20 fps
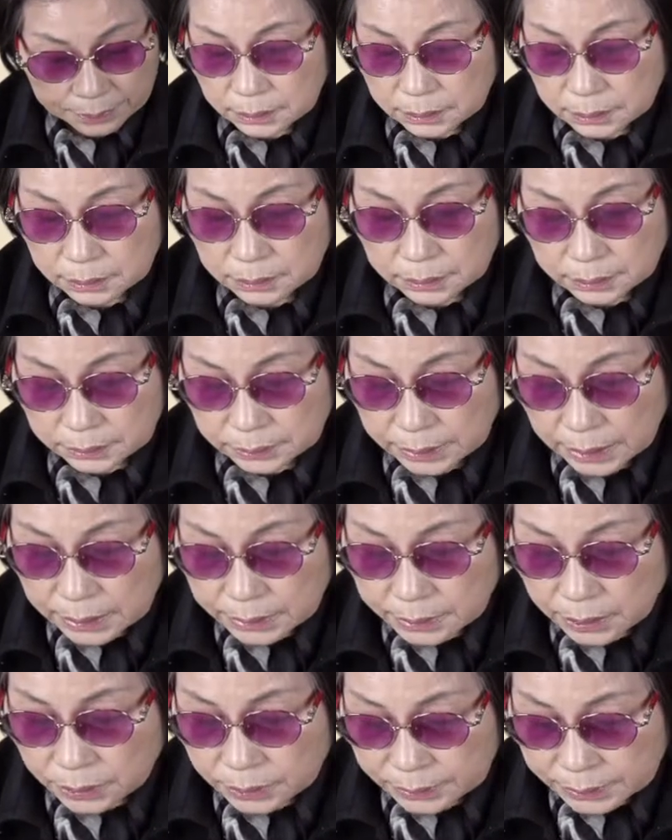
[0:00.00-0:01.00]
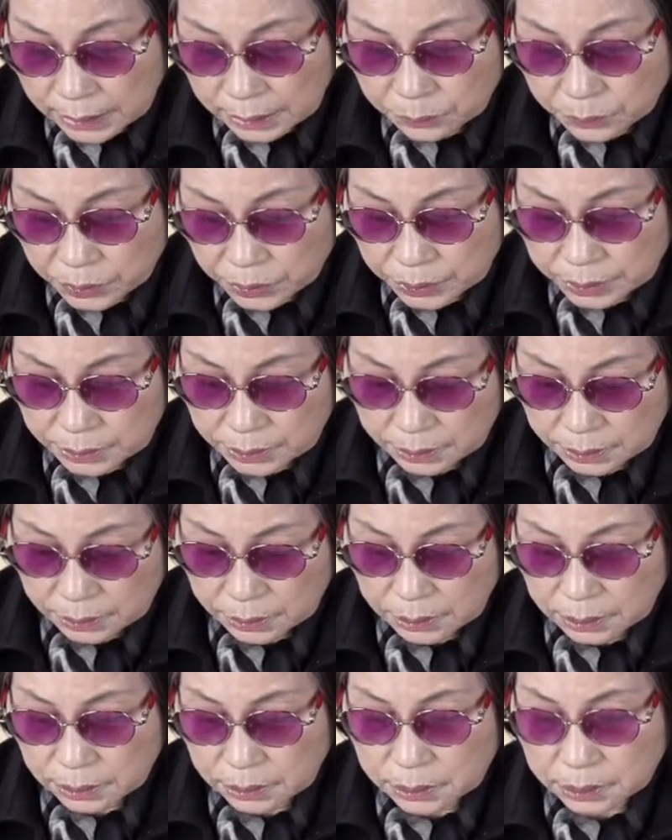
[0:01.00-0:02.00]
그 제일 첫 장면이
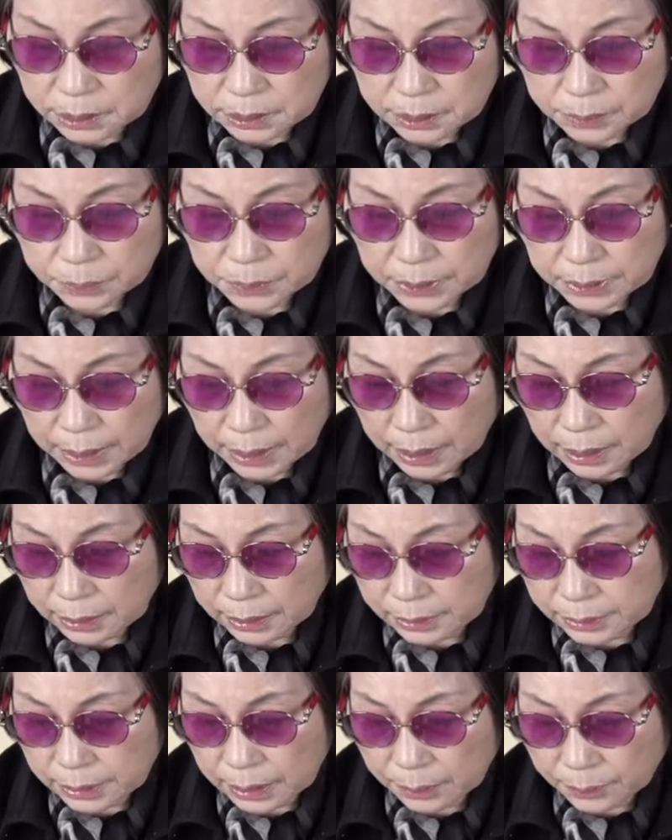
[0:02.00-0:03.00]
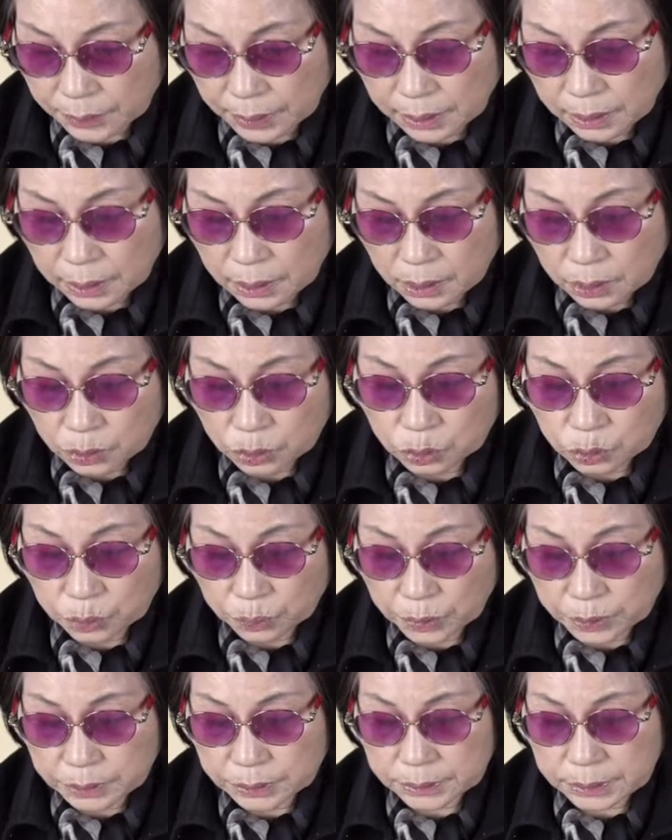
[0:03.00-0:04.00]
예, 그렇습니다. 그 다음에 두
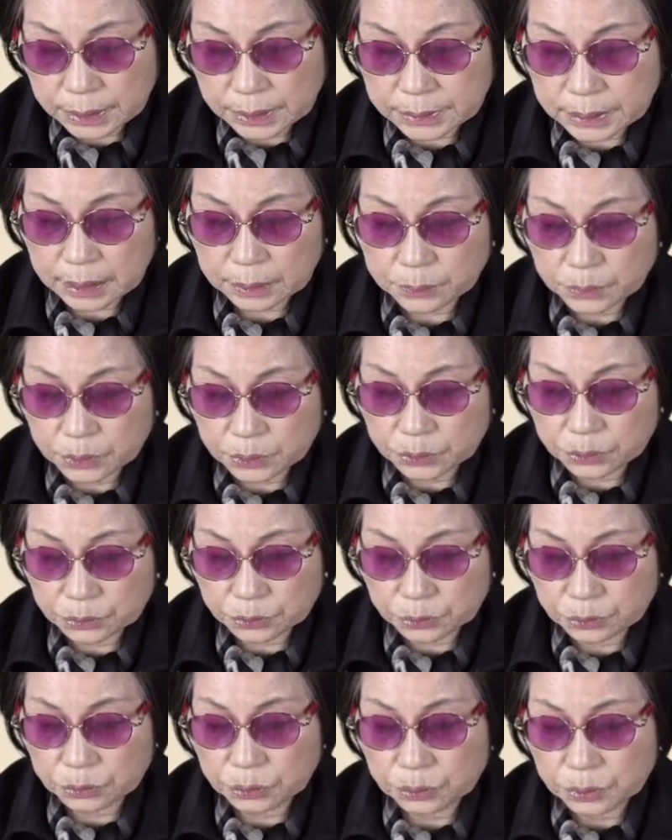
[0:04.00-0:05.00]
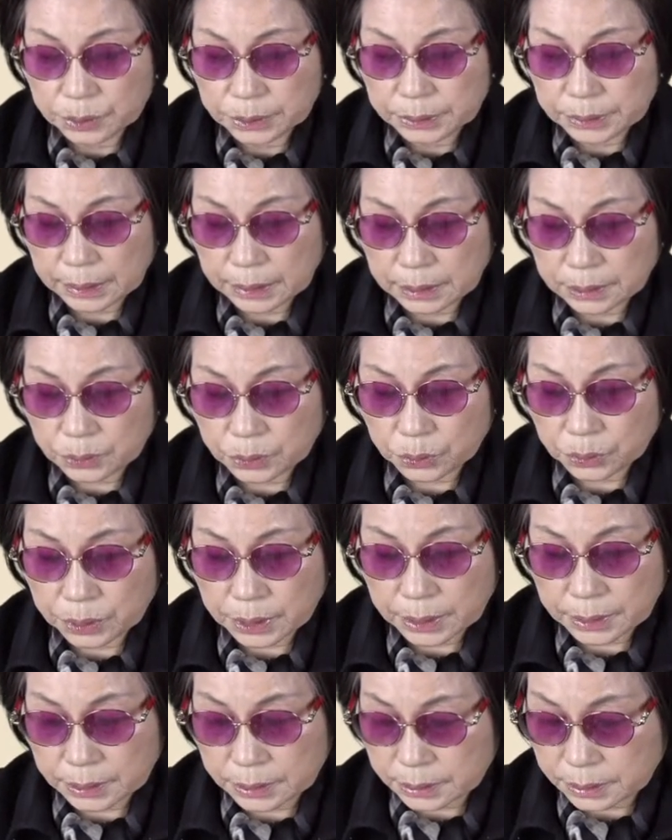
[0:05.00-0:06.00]
번째 장면으로 제가
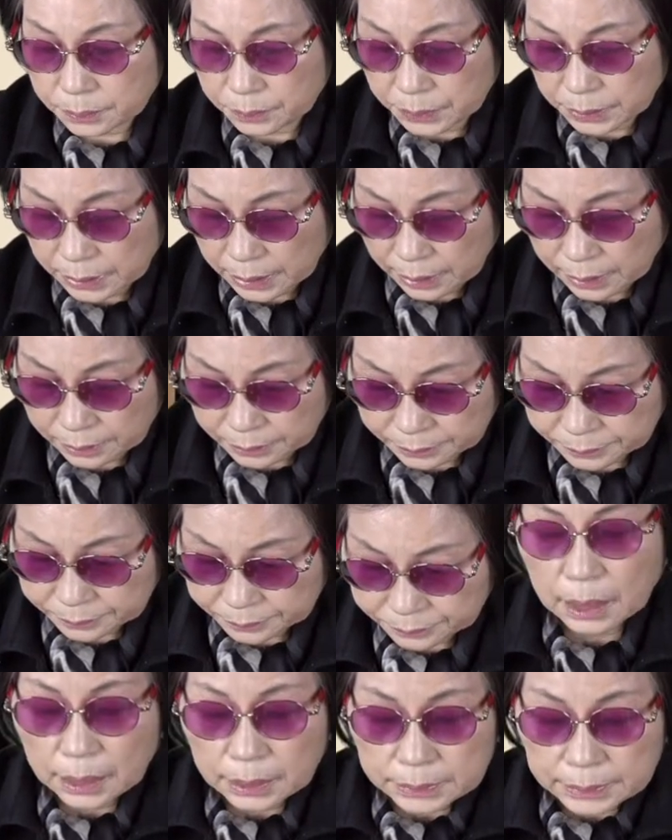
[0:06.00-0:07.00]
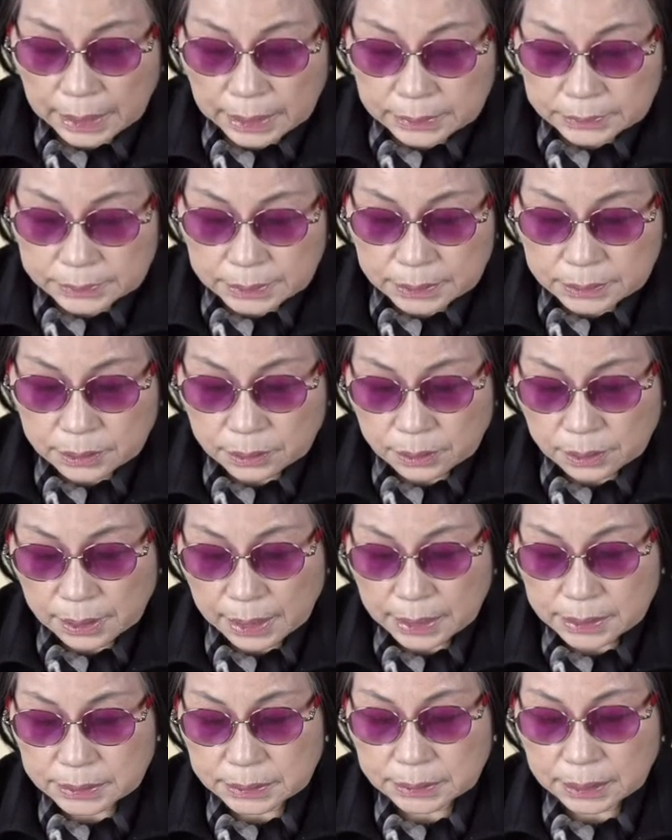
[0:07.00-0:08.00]
소개하겠습니다. 양재천을
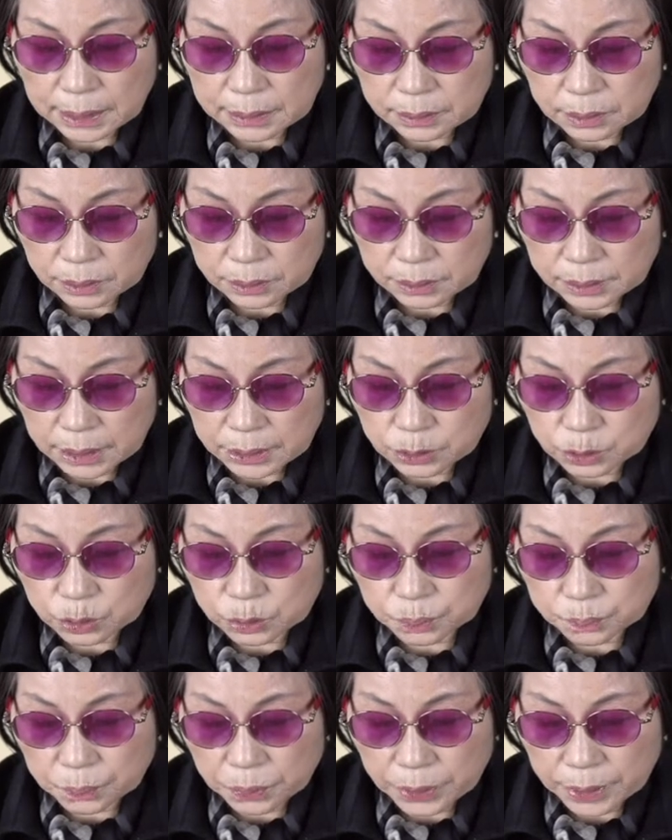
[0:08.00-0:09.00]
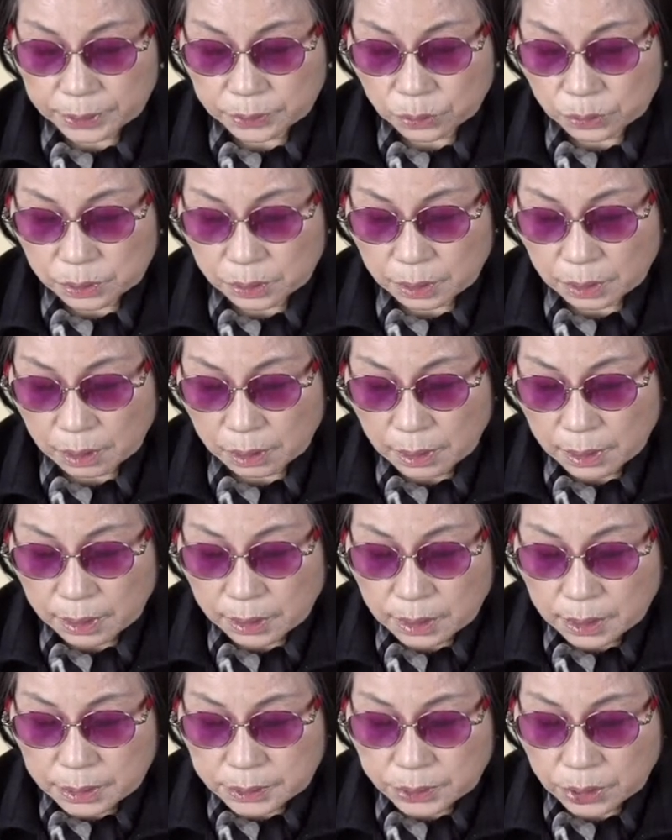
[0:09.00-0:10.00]
한 시간 걷다 수포에 돌려
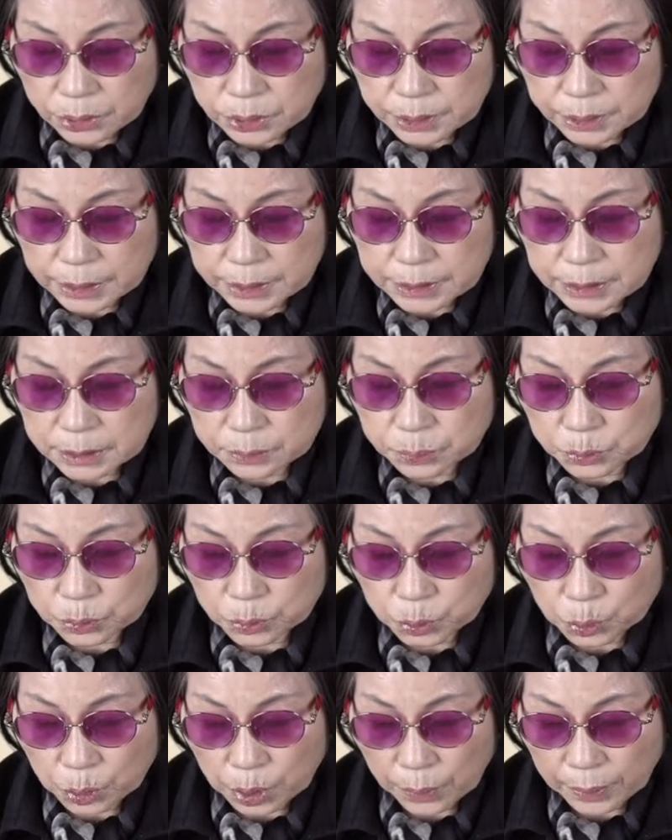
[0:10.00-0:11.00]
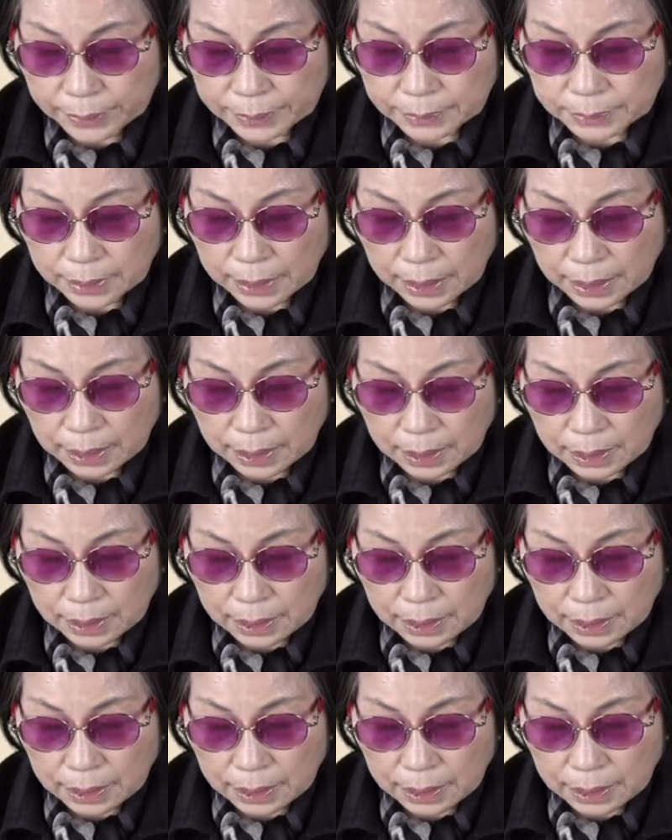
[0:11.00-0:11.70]
저녁에 집으로 돌아왔다.